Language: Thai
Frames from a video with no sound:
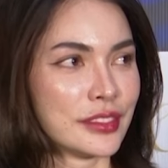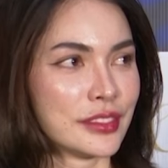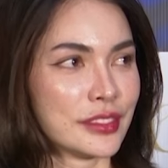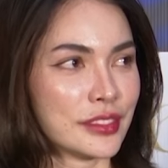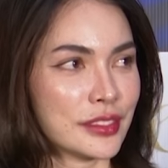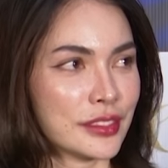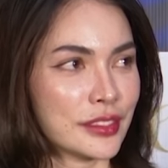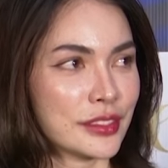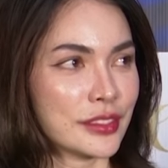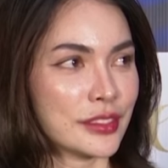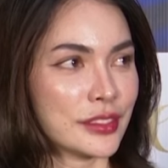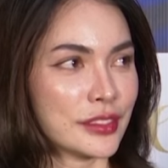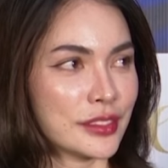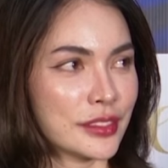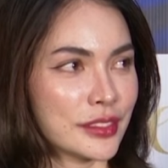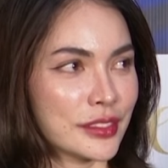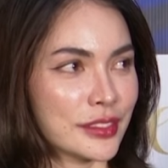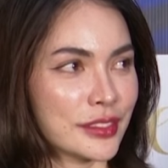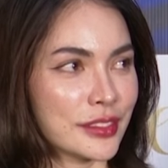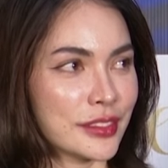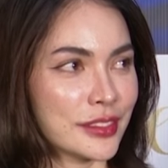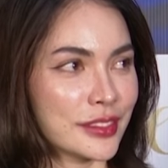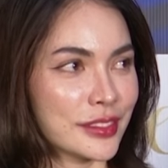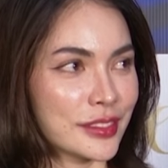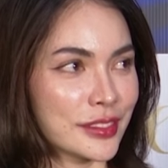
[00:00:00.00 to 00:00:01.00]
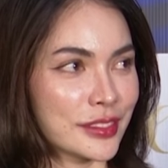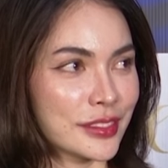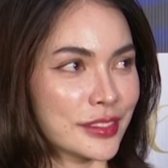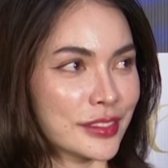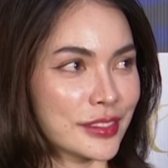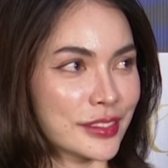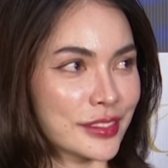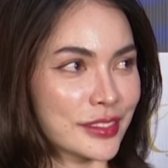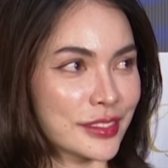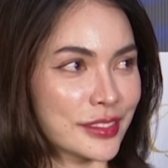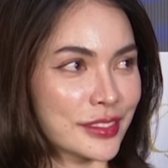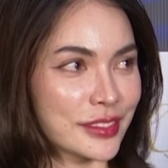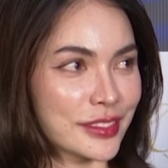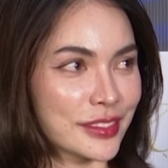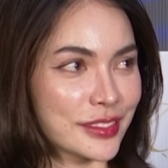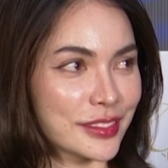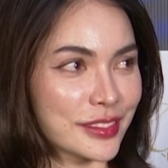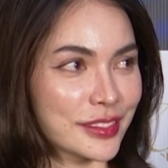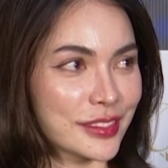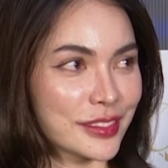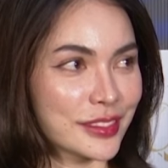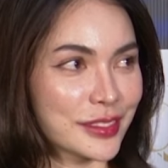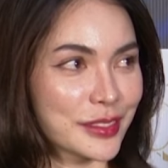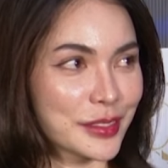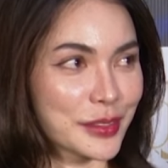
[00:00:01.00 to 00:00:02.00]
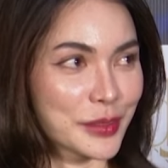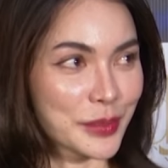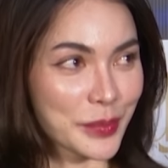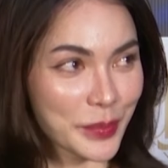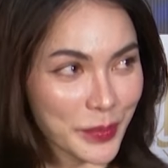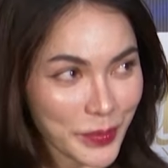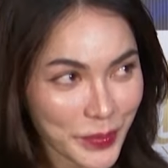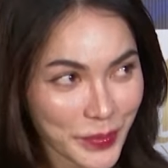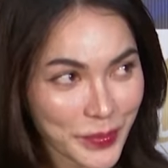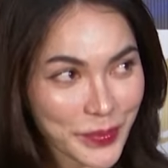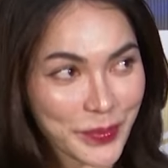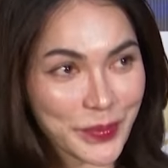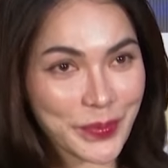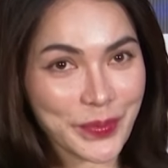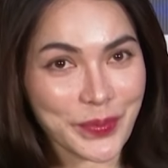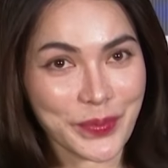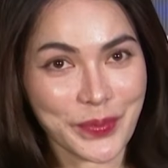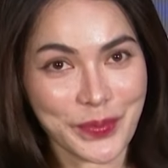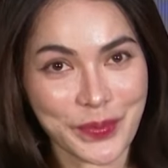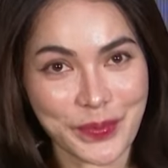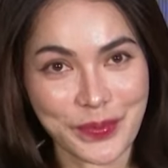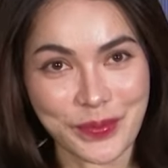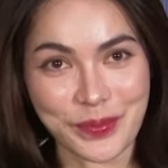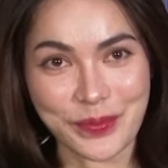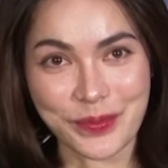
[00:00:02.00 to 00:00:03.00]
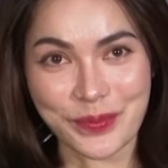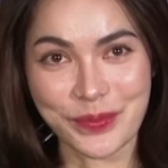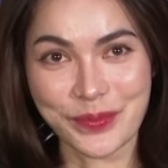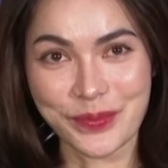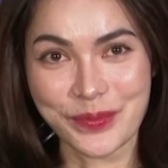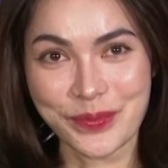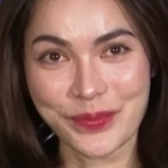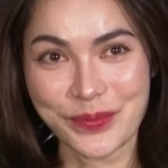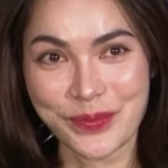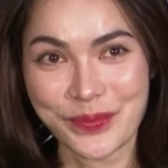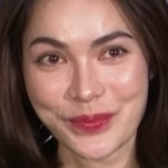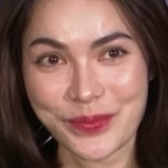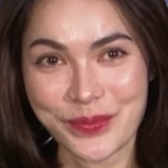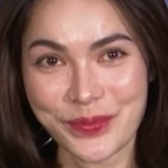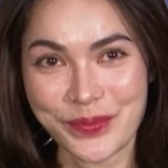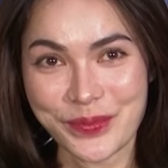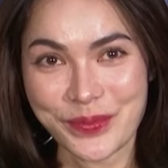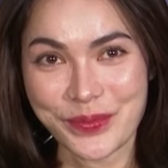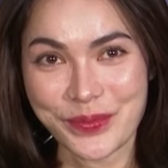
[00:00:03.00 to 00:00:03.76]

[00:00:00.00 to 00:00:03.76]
อืมแต่เ่ที่อย่างที่เมื่อกี้พี่นวัดพูดว่าเขาอนุญาตให้